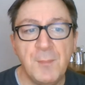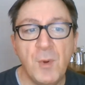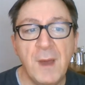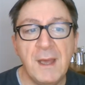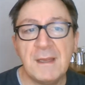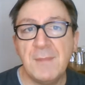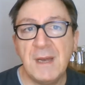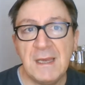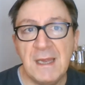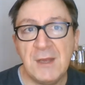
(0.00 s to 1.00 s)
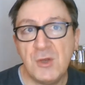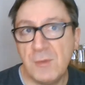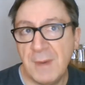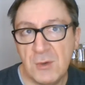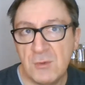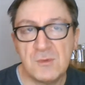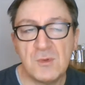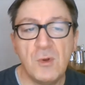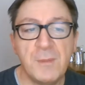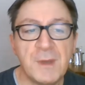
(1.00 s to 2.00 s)
poeta maledetto ma non
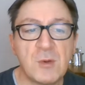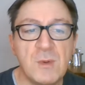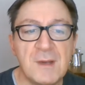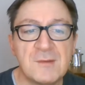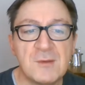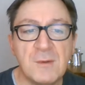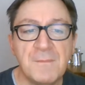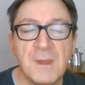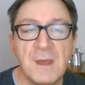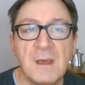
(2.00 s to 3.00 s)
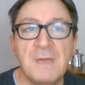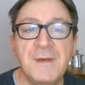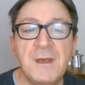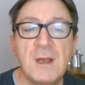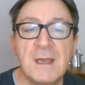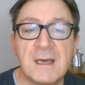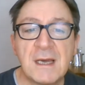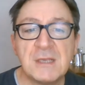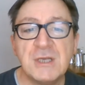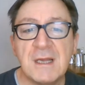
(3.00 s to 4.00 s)
solo per questo fino
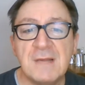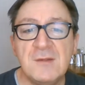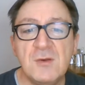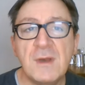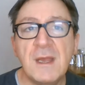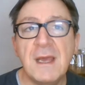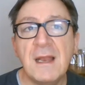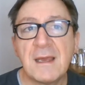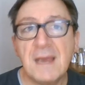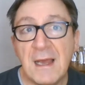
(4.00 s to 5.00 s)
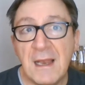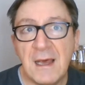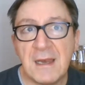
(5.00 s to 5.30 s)
all'incarcerazione e anche al,